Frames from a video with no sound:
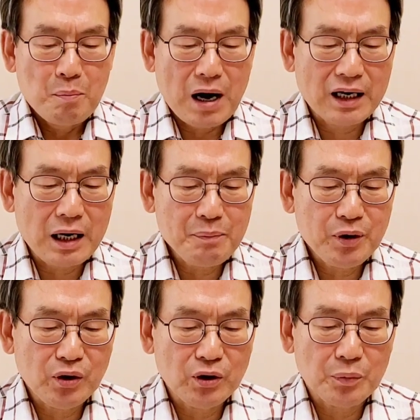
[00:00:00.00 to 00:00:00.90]
말할
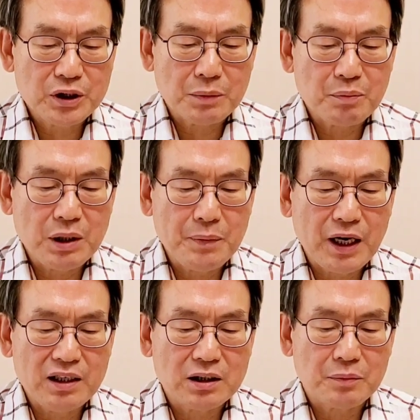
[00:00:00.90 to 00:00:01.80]
필요도 없이
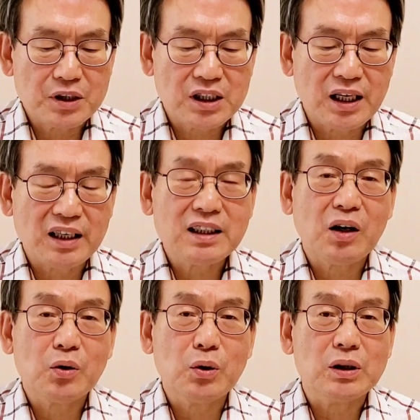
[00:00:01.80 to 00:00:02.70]
미비한 점,
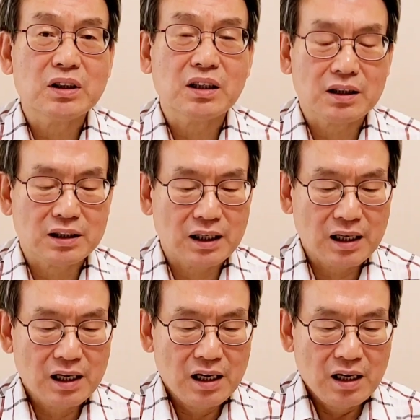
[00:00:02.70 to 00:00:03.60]
시행착오도 있을 것이다.
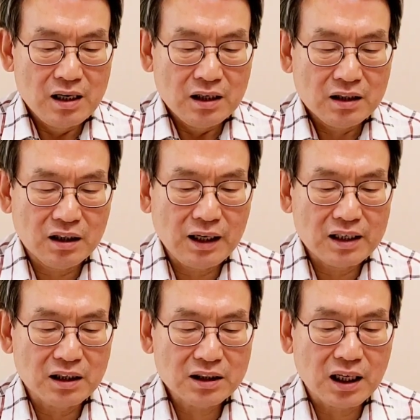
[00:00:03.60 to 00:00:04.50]

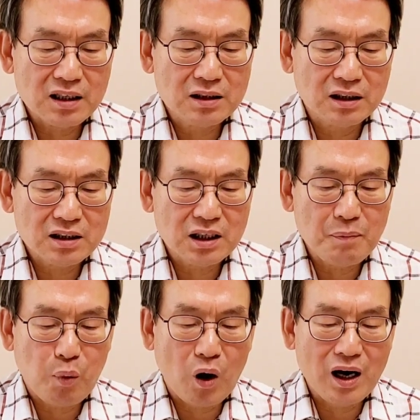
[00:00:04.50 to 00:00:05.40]
그러나 역사는
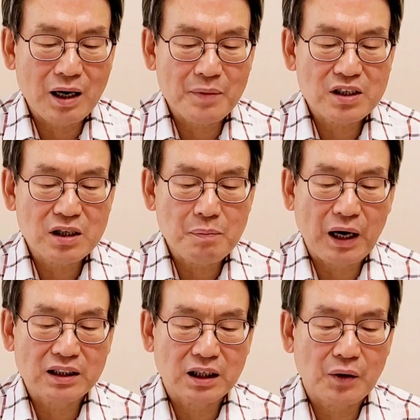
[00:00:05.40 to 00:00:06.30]
그것을 보완하면서
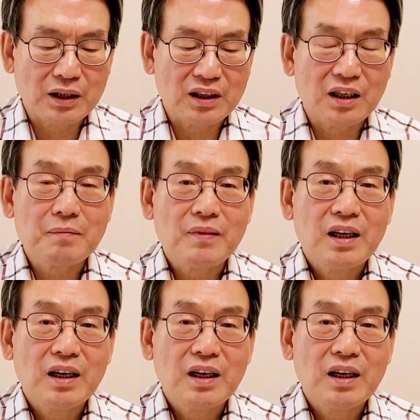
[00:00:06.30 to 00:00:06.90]
발전해왔다.